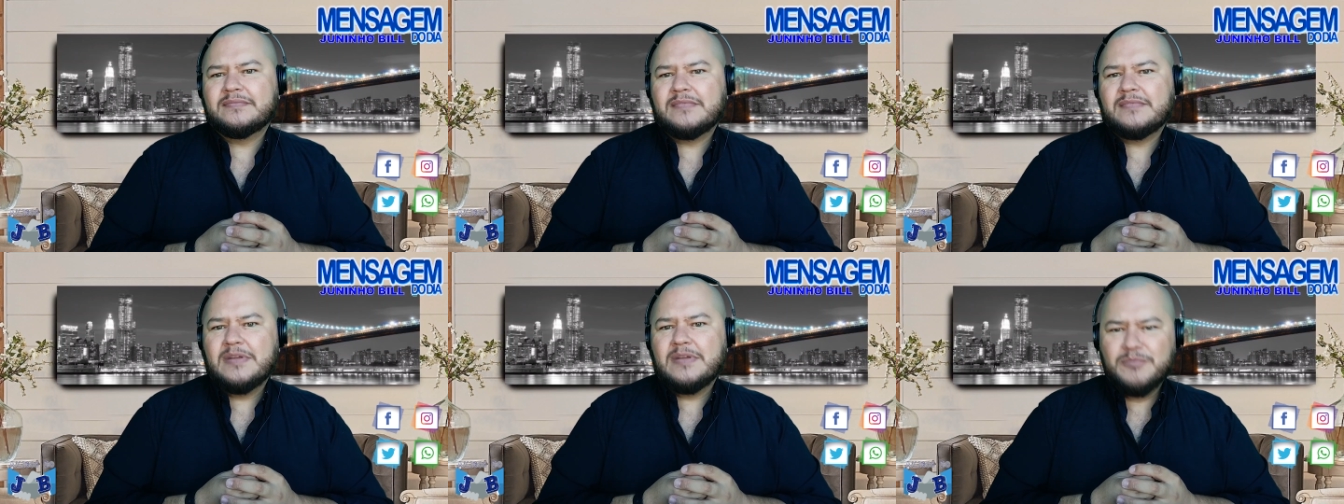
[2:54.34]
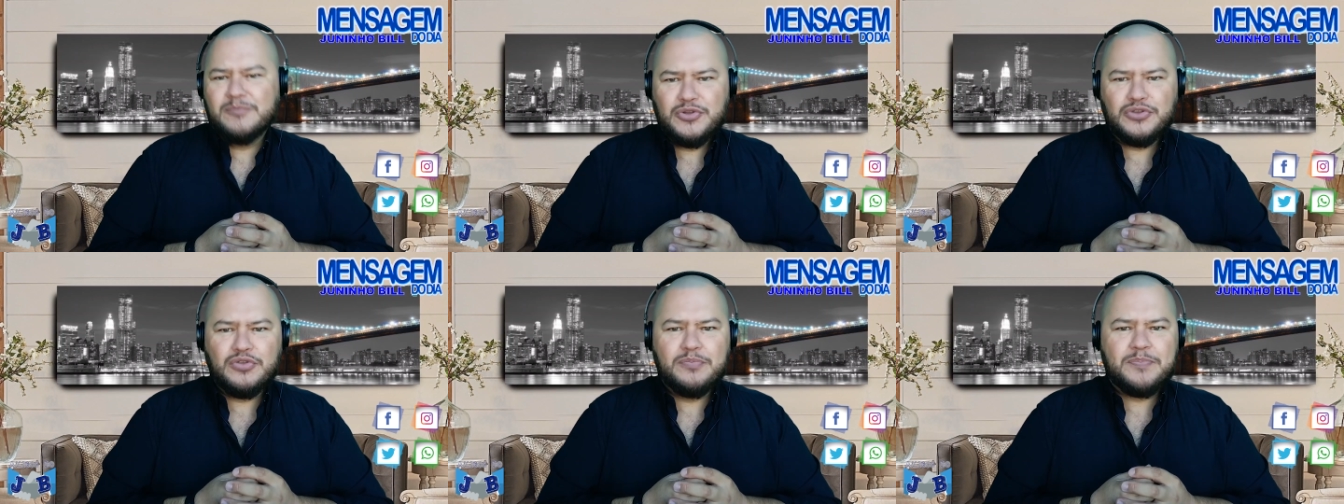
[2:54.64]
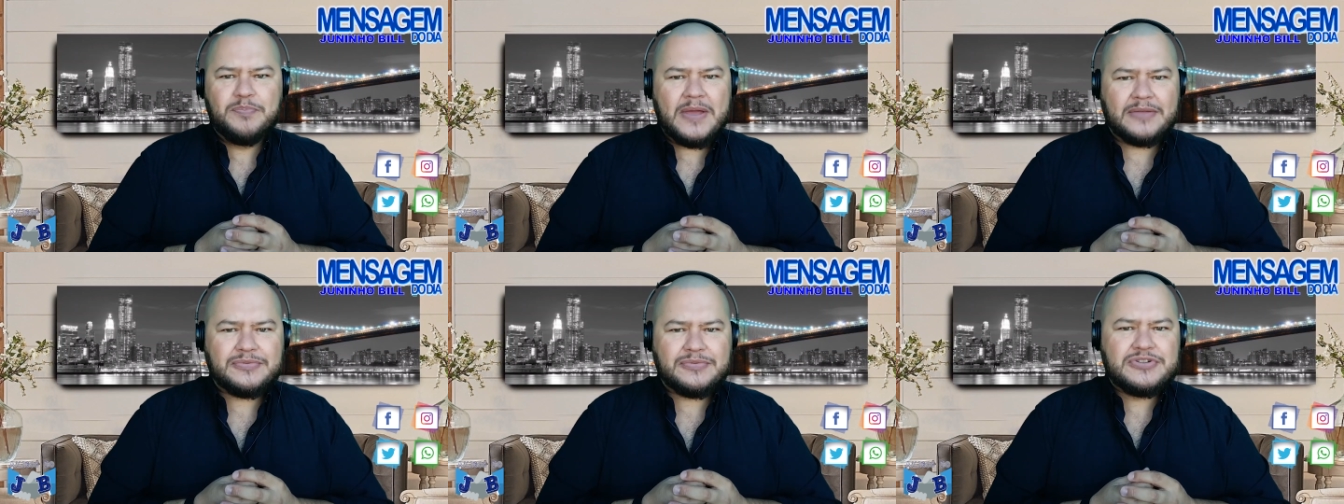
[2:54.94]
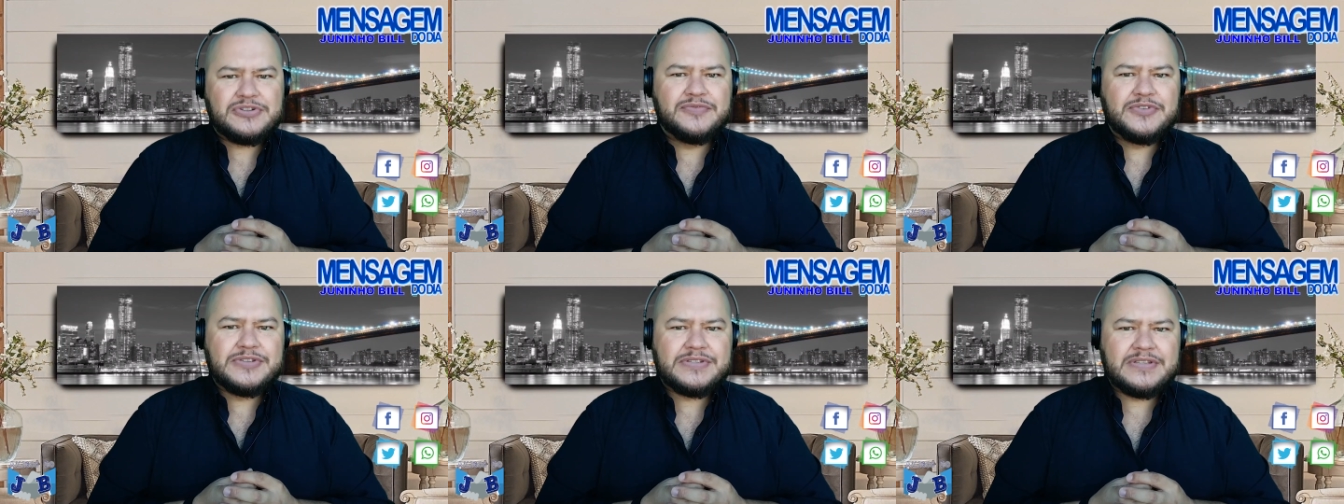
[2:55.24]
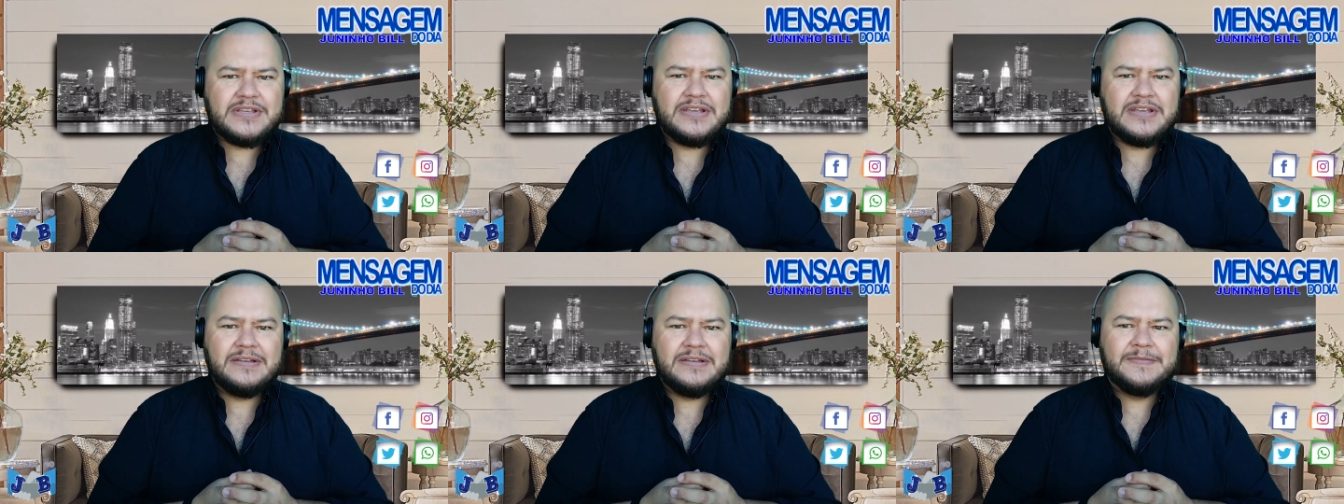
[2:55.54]
Muito perto de
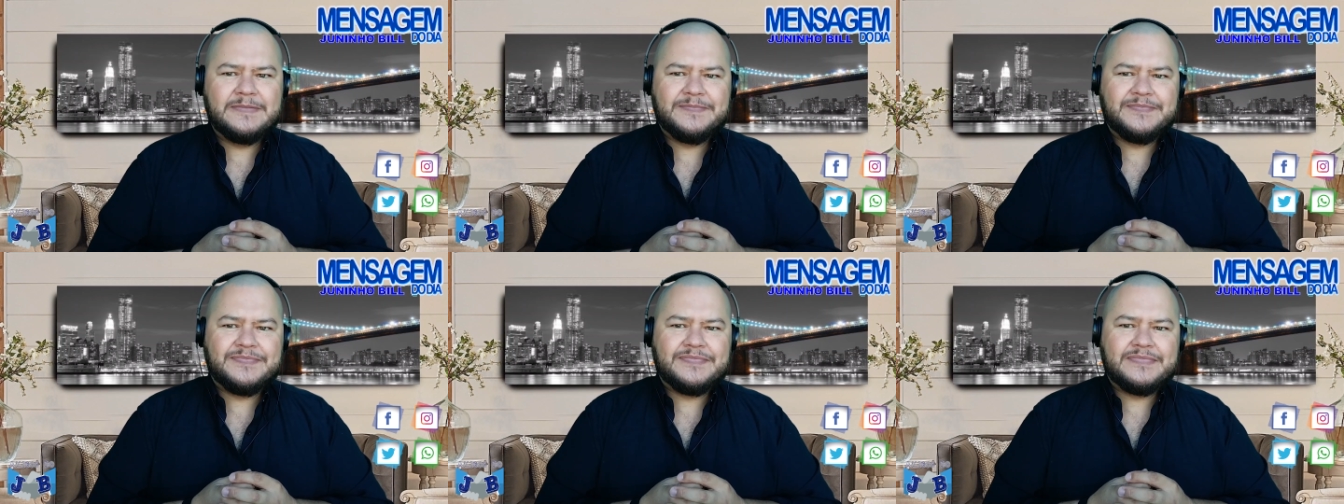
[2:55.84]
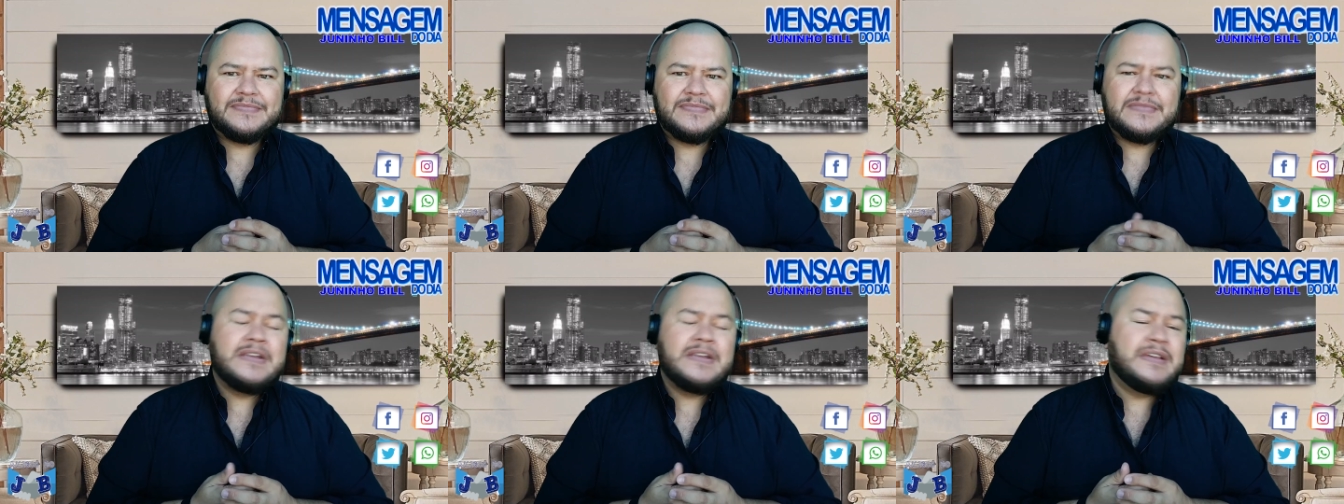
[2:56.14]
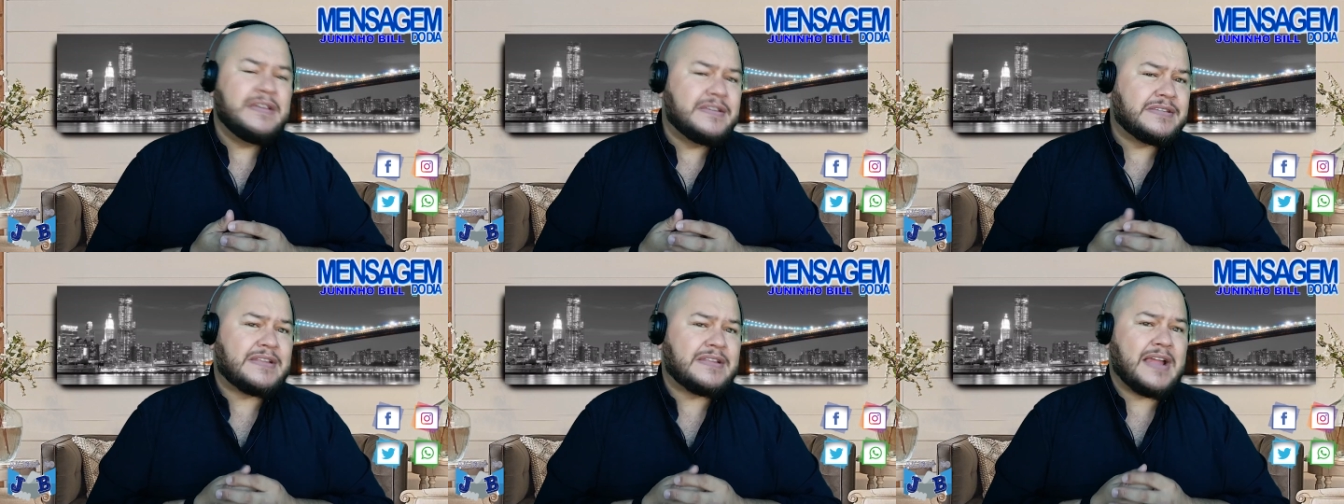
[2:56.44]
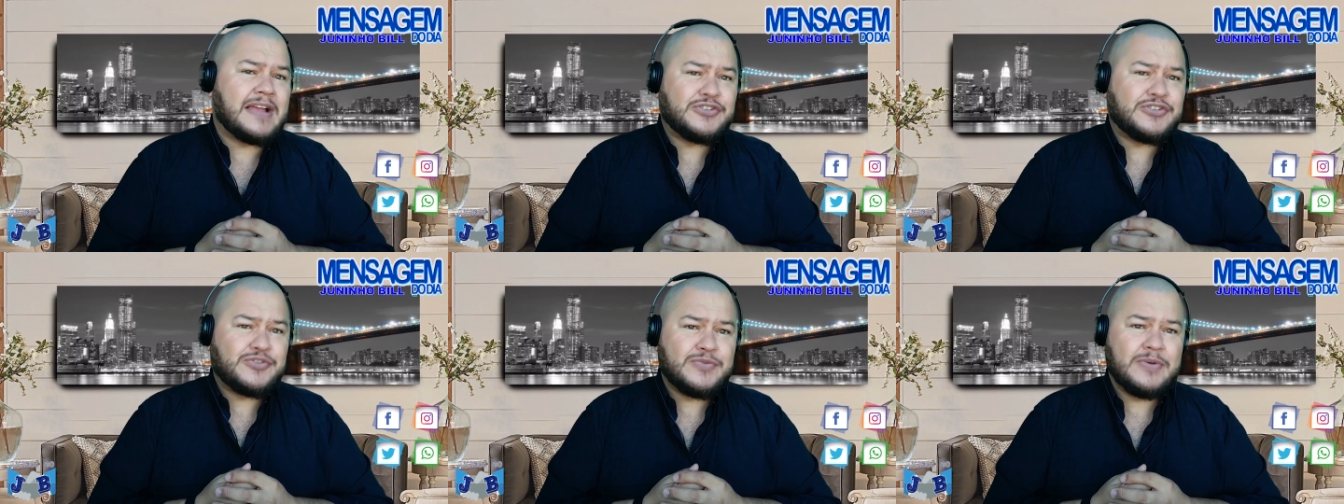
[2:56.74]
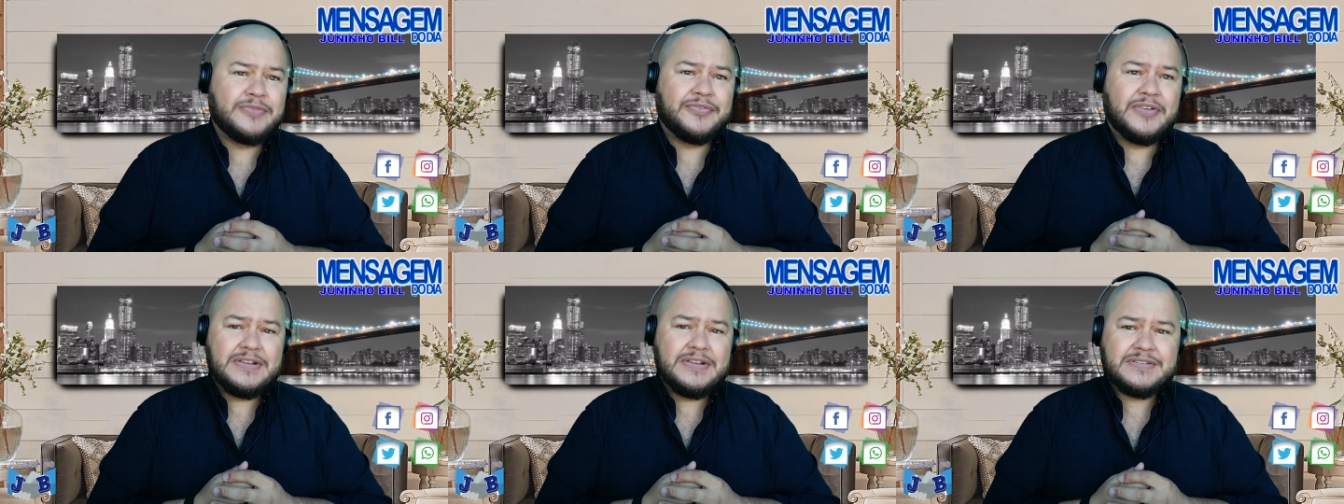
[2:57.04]
você está a sua
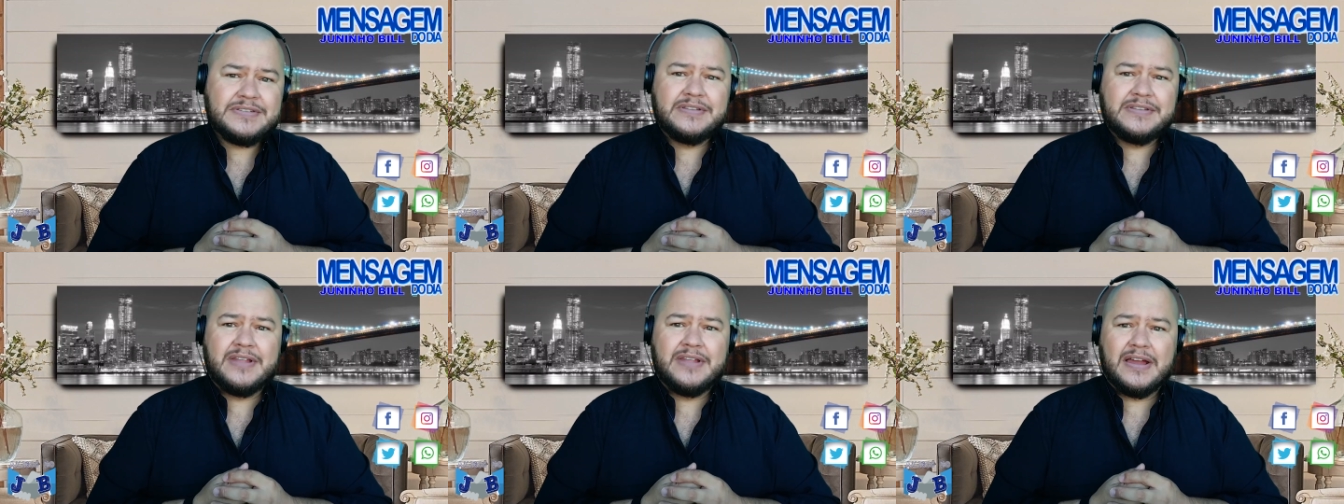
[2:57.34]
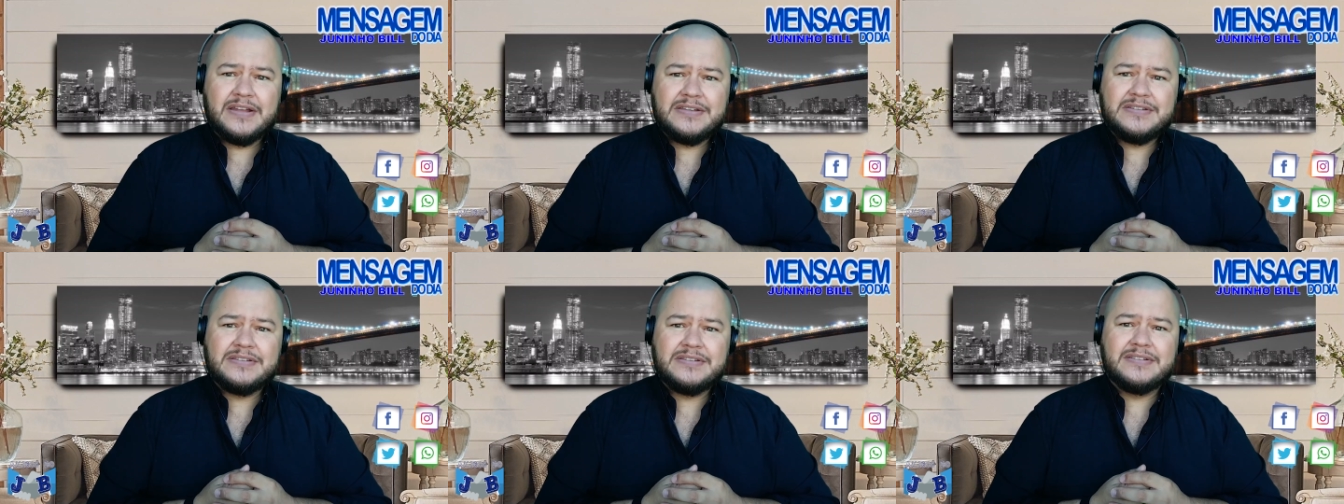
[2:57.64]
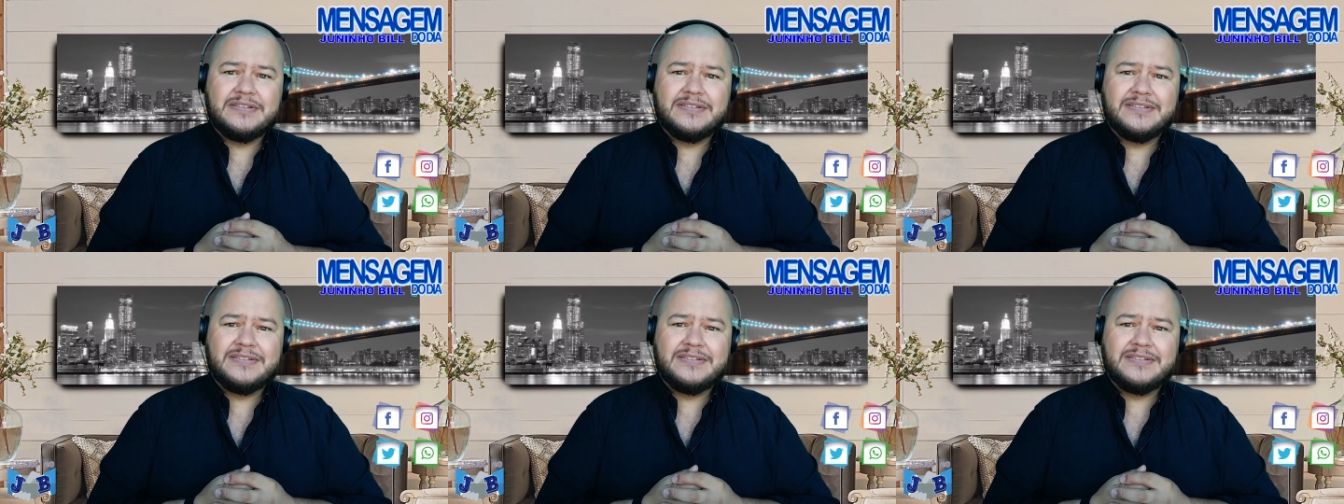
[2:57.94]
felicidade.